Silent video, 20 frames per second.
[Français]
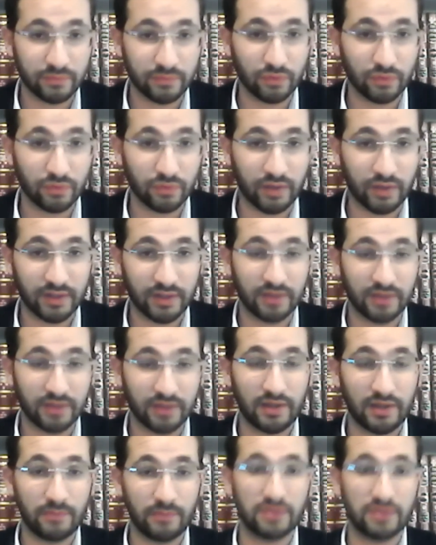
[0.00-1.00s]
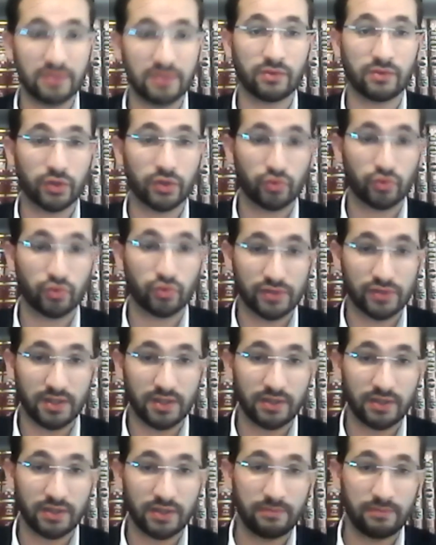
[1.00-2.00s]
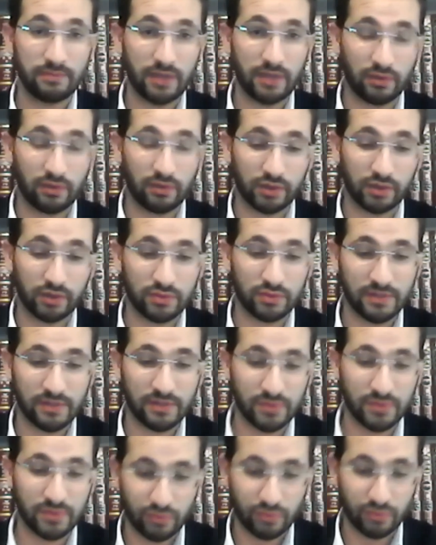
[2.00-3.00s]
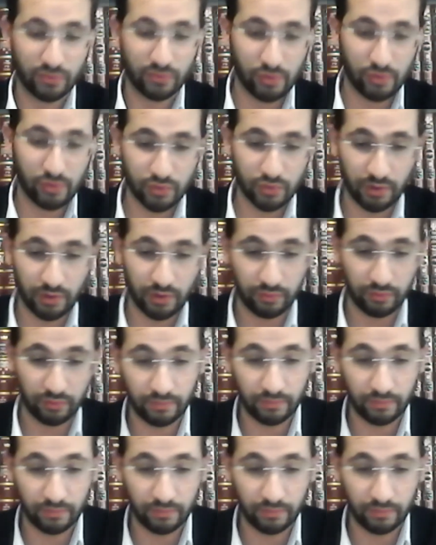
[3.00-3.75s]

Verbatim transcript: donc quelqu'un qui habite en rez-de-chaussée, qui met à l'entrée de sa maison, qui donne sur la rue.